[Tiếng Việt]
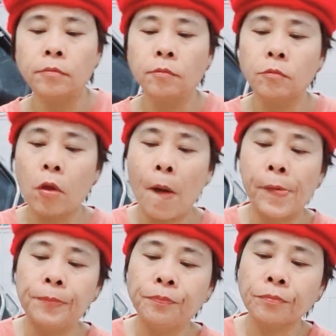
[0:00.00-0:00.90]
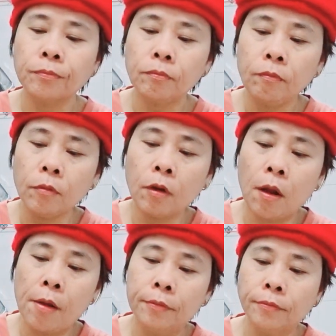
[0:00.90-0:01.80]
tổ chức quốc tế tiếp
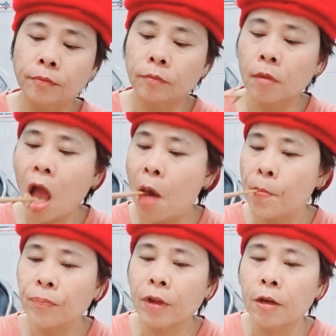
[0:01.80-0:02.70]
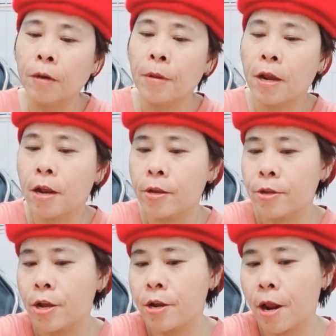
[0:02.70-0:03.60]
nhận có tác động đến nền kinh
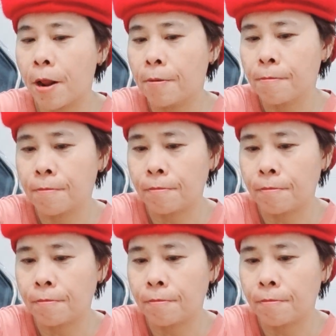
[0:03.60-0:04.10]
tế Việt Nam.